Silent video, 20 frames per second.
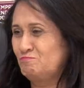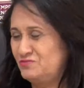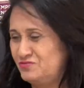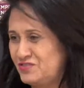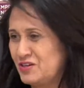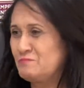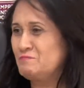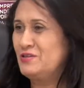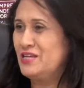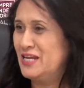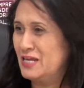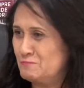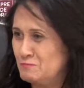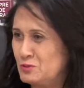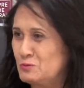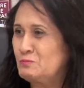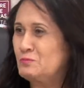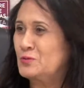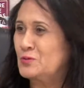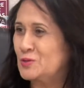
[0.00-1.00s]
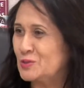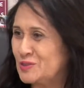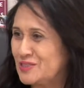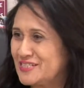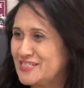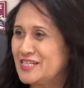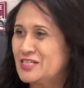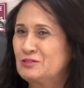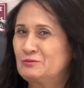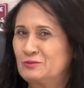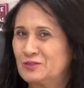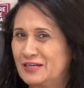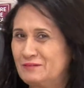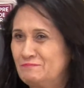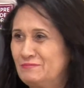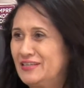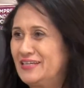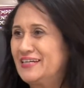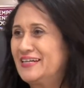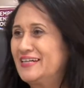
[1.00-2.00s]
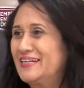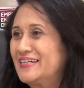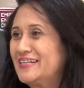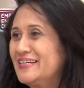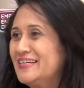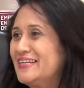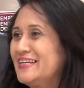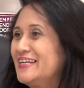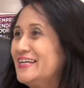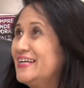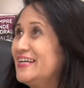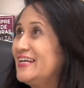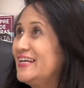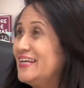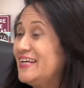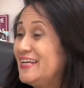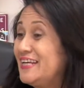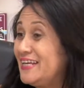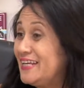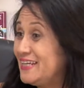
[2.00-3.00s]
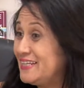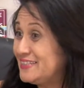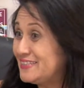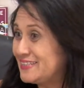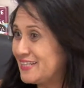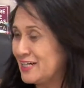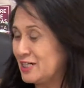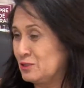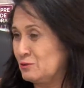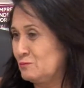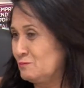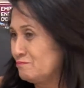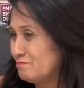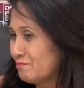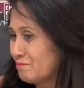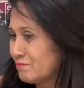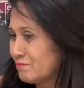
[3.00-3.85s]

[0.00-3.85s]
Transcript: família é meu porto seguro, amiga. Então,